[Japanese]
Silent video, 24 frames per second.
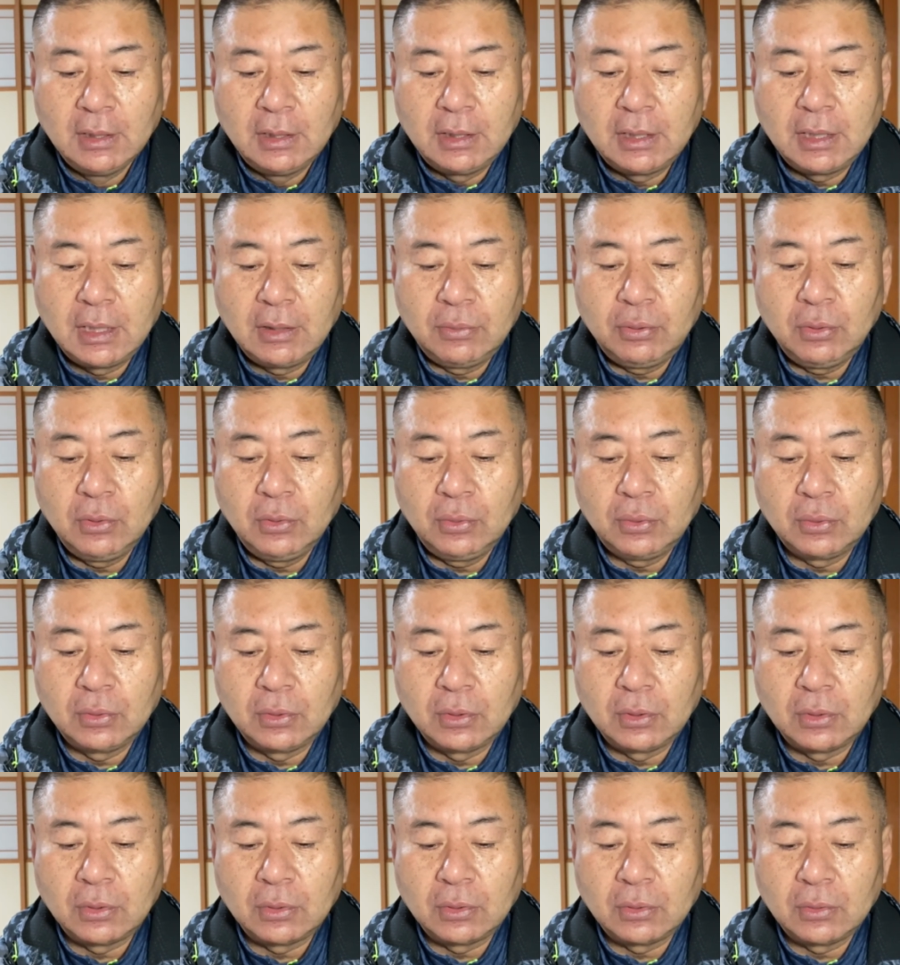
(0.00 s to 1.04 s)
えー、夫
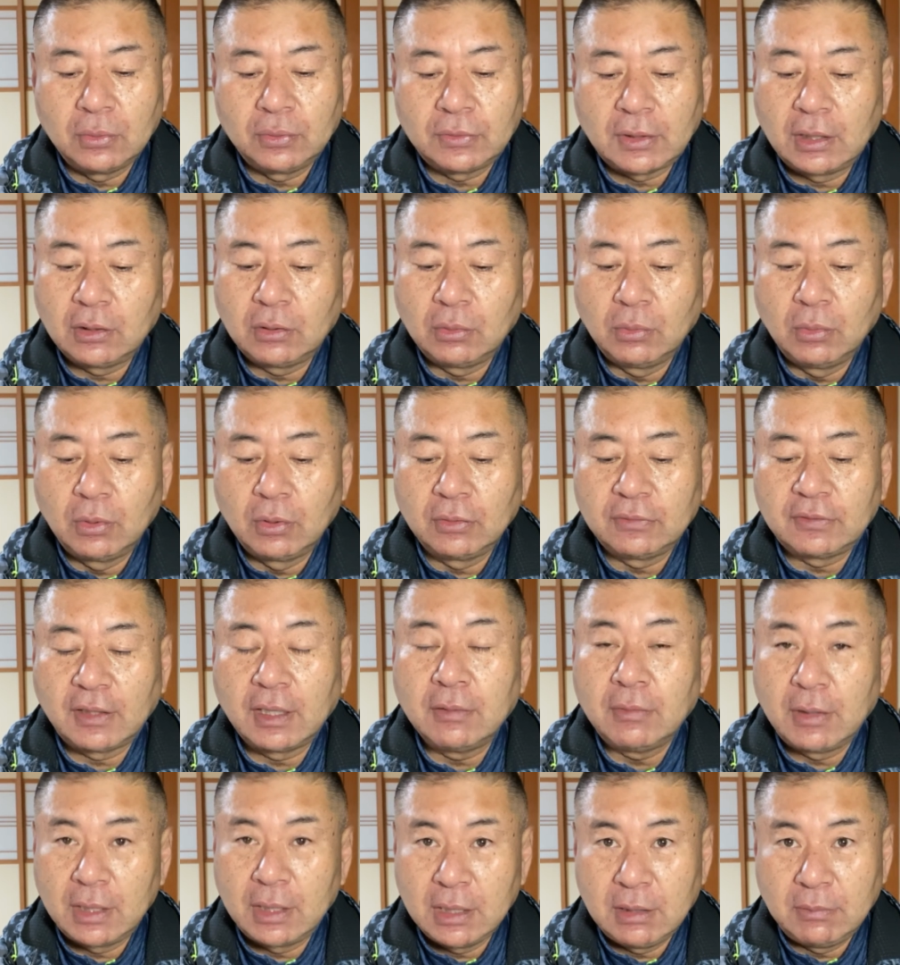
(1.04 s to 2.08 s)
婦二人とも
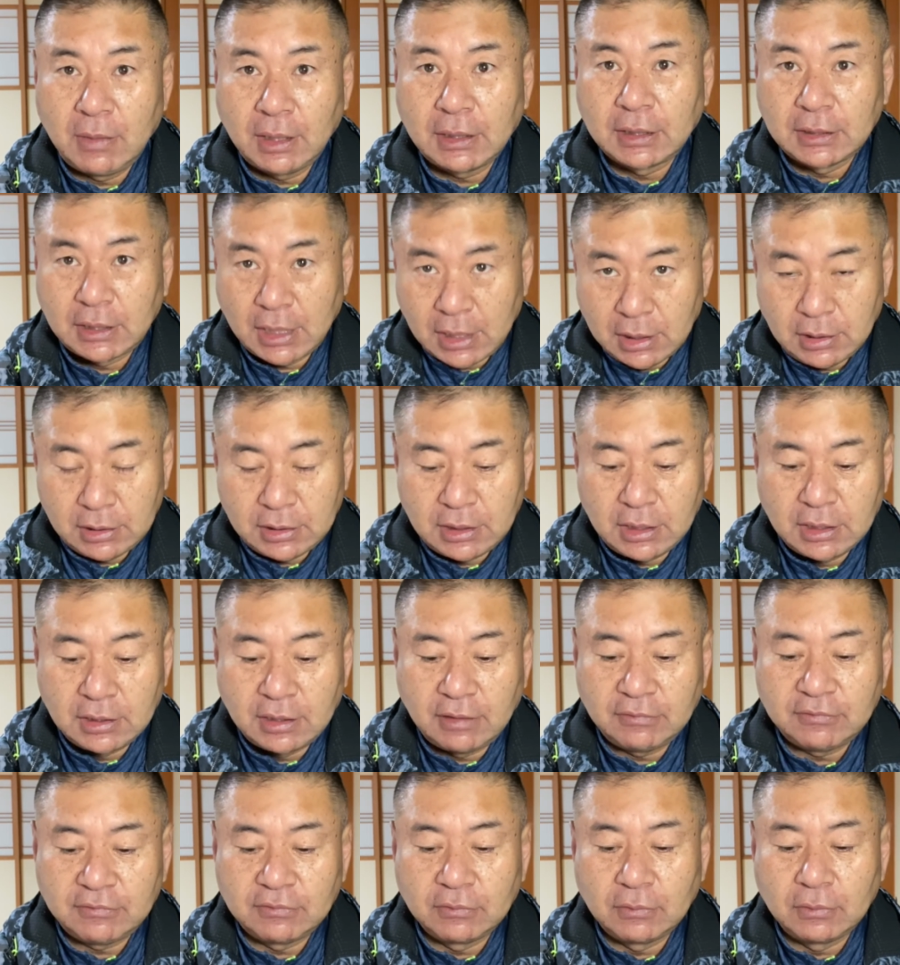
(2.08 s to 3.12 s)
幸いにまだ元気
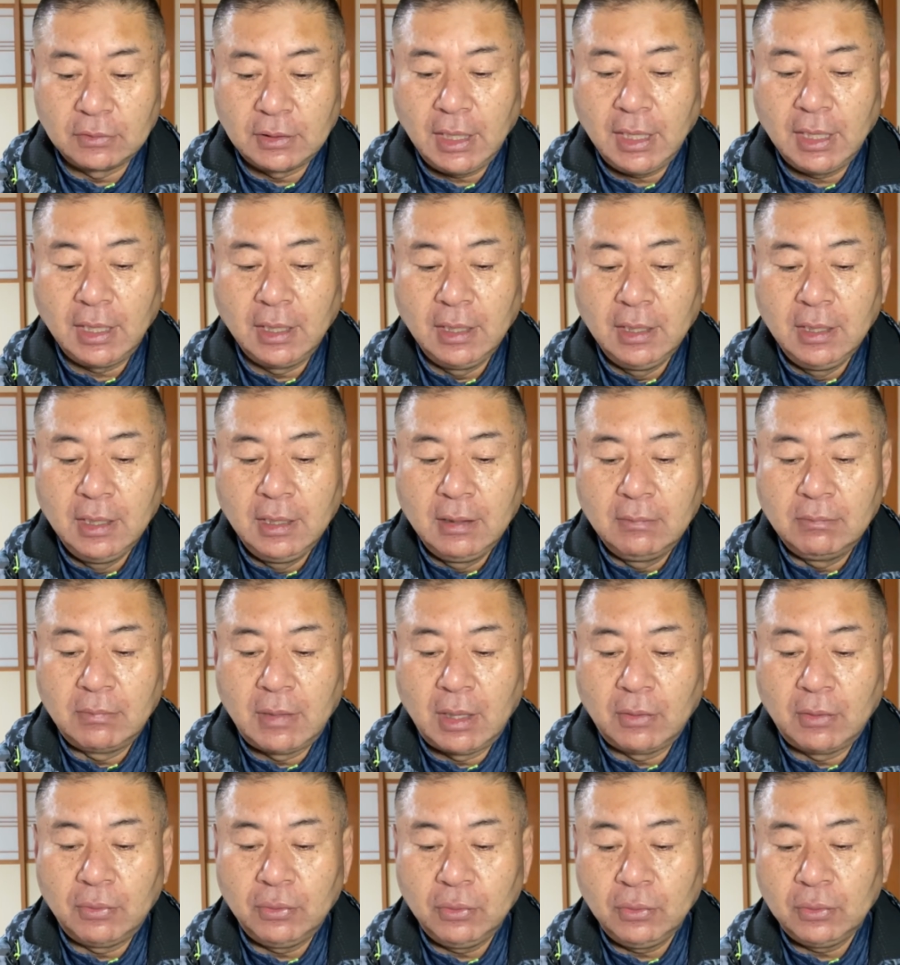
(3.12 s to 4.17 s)
ですので、
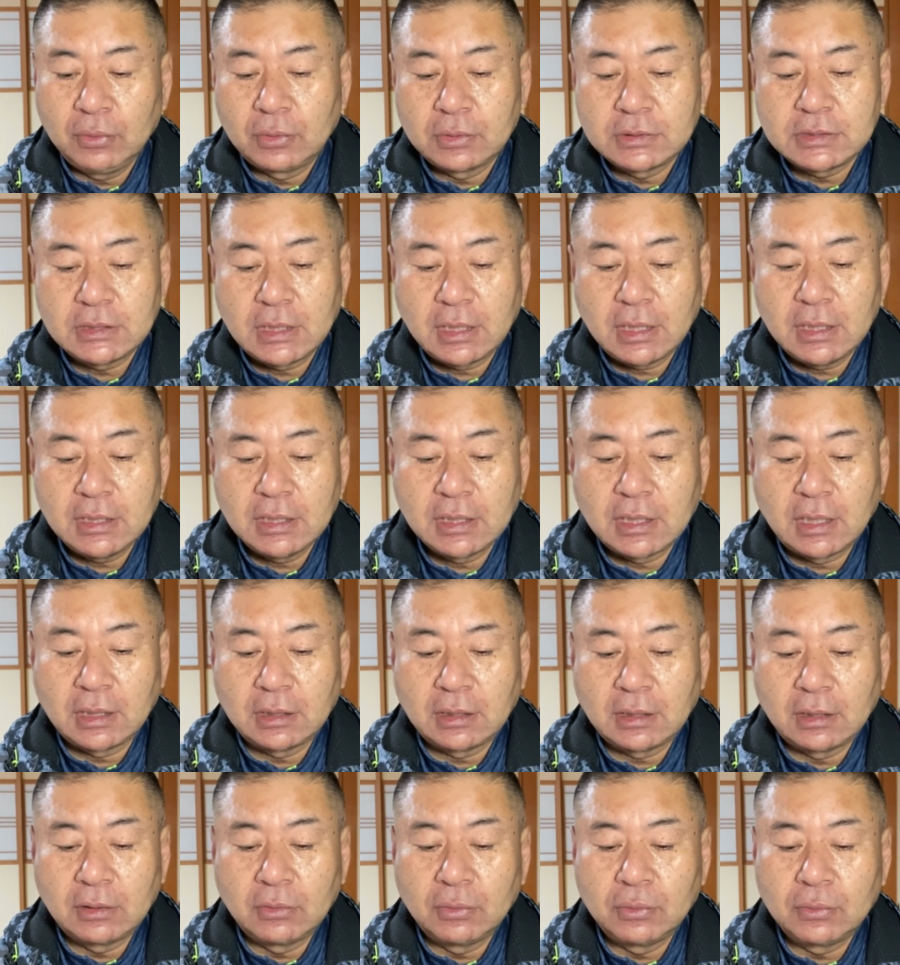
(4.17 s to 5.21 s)
まあ、夫婦どちらかに
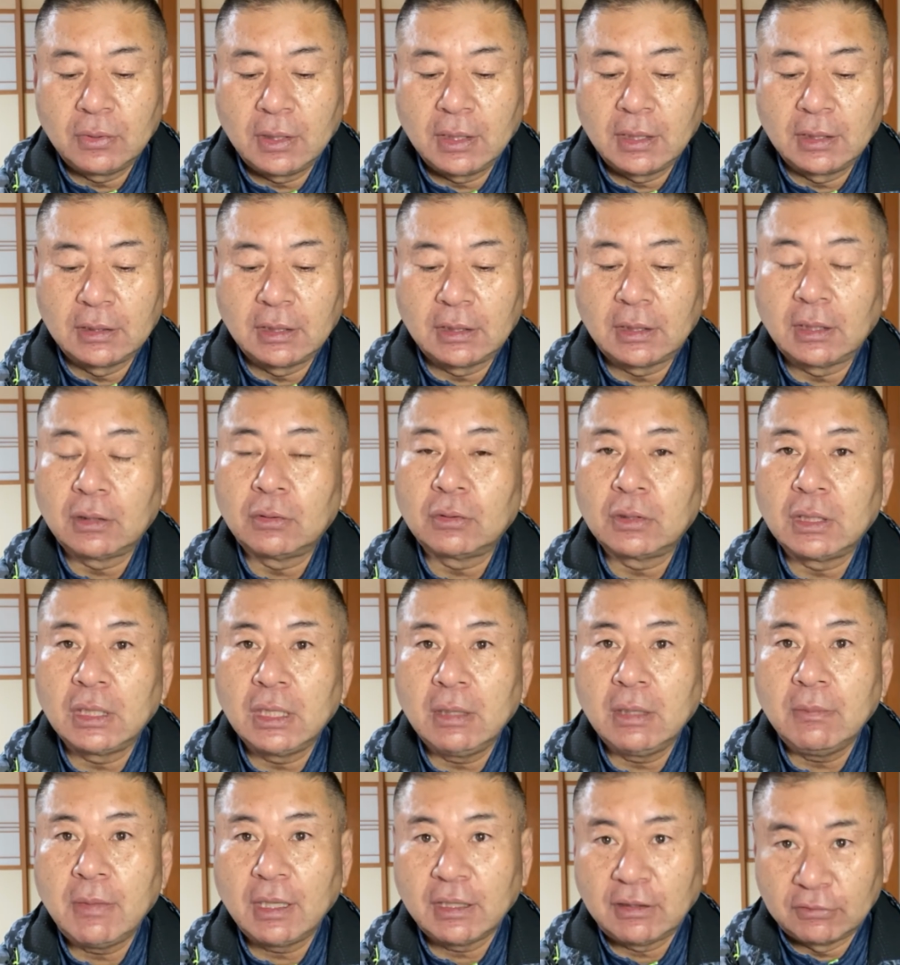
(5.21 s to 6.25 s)
体の不具合が出た時
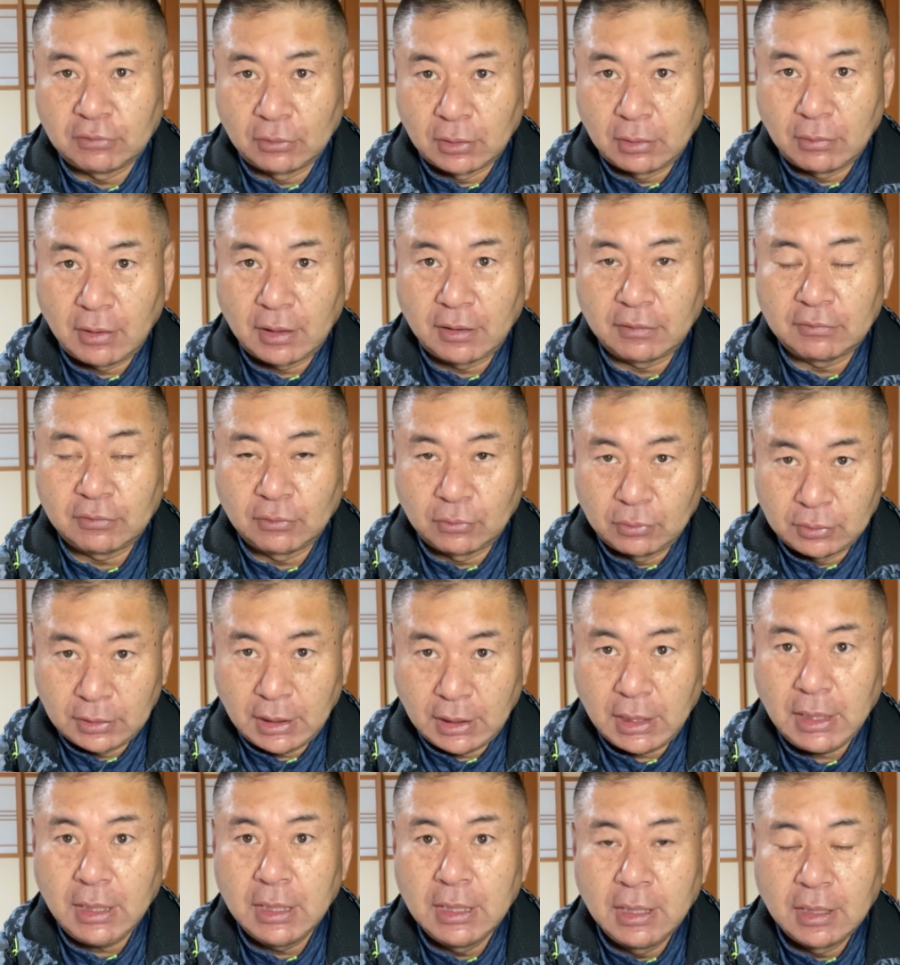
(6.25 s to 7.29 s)
にまたそれはそこ
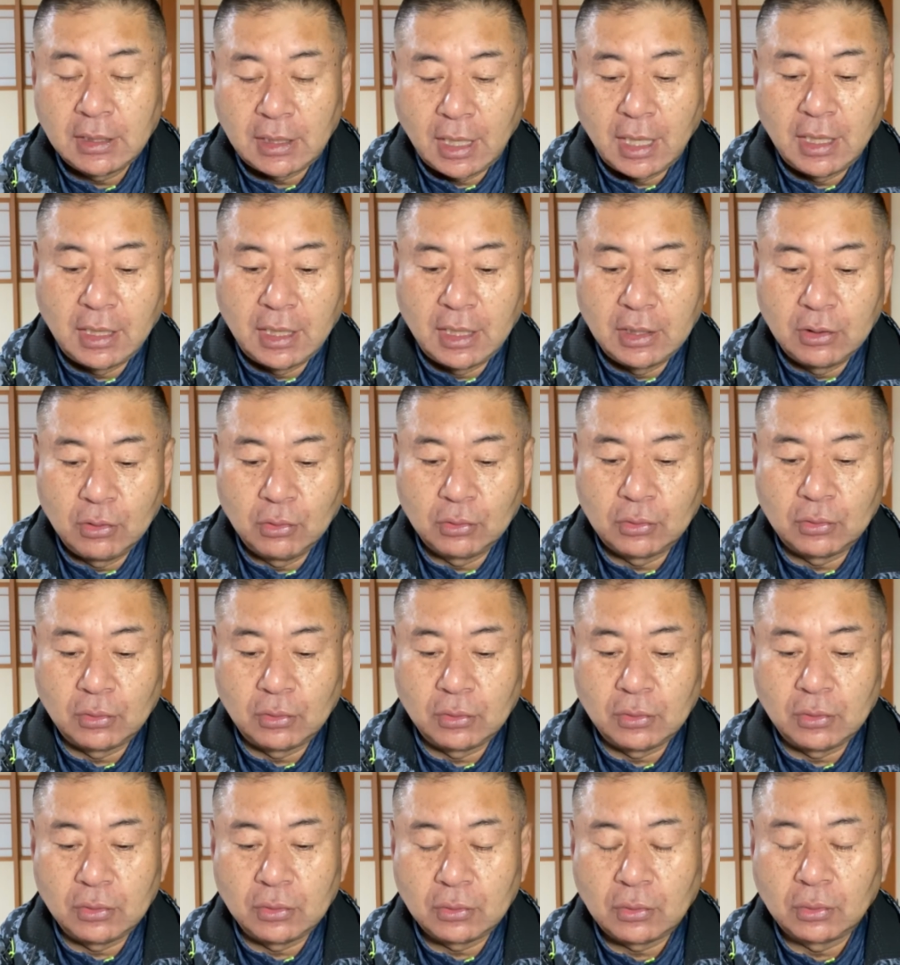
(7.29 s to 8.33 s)
で考えようと
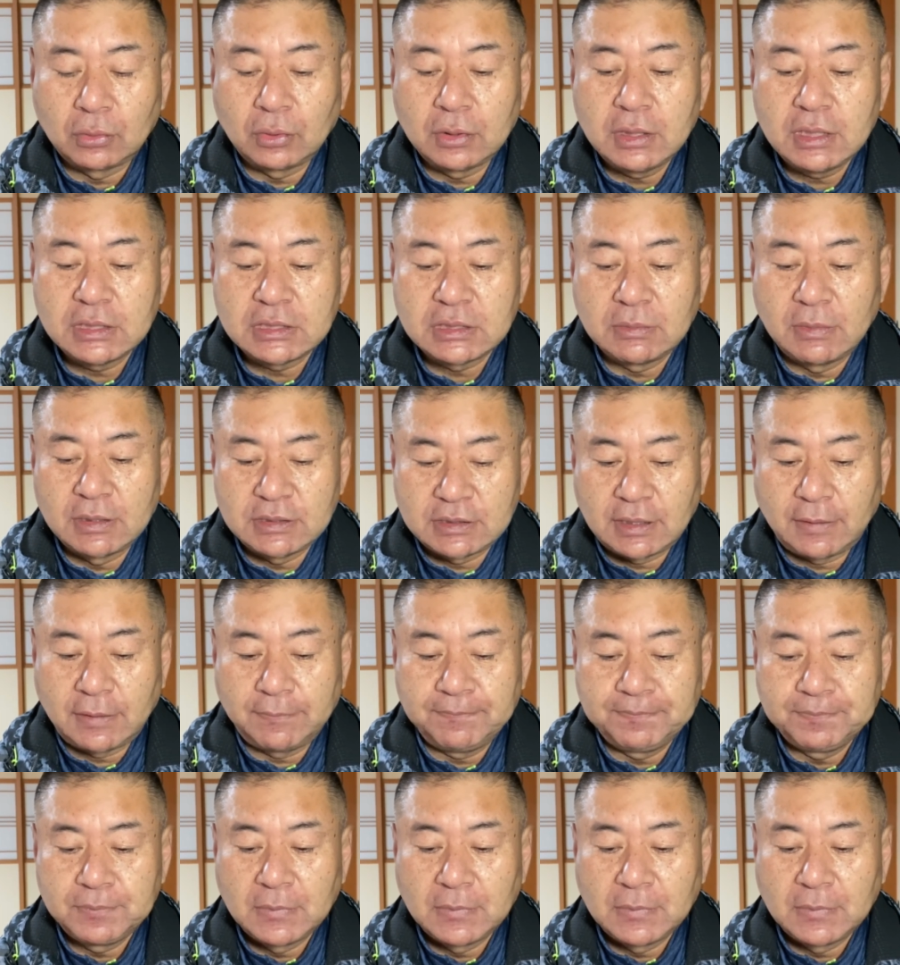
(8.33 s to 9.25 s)
いうことにしました。